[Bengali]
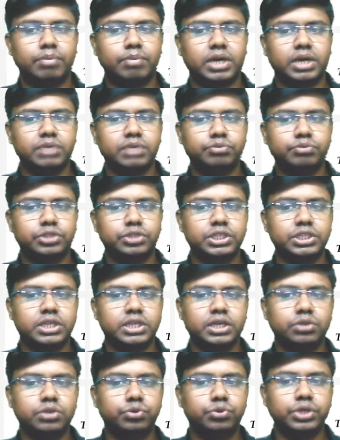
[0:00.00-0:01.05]
বাকি পঁচিশটা
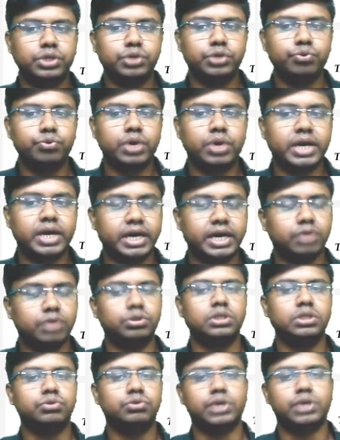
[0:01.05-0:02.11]
কিন্তু ইউআর
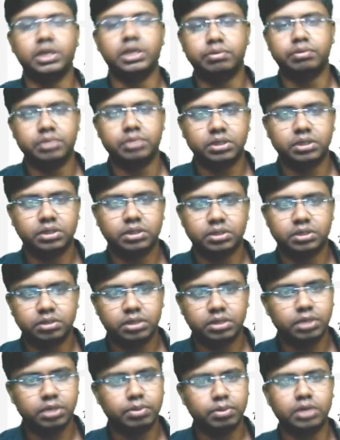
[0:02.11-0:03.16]
ক্যাটাগরিতে চলে যাবে
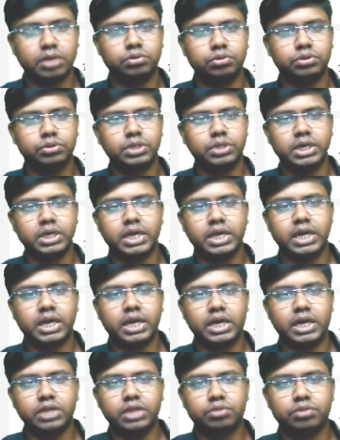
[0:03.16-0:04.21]
এটা ভালো
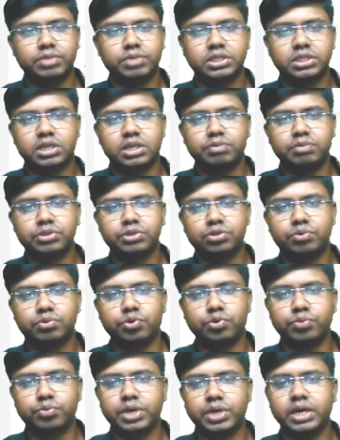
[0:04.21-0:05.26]
লেন্থ অফ দ্য সার্ভিস অফ
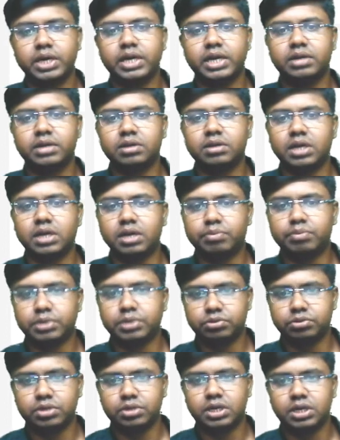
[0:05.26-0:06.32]
হোমগার্ড অ্যান্ড
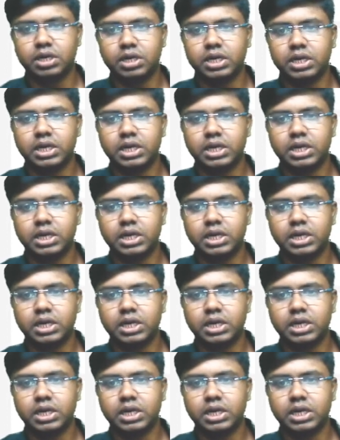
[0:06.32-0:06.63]
পার্সোনাল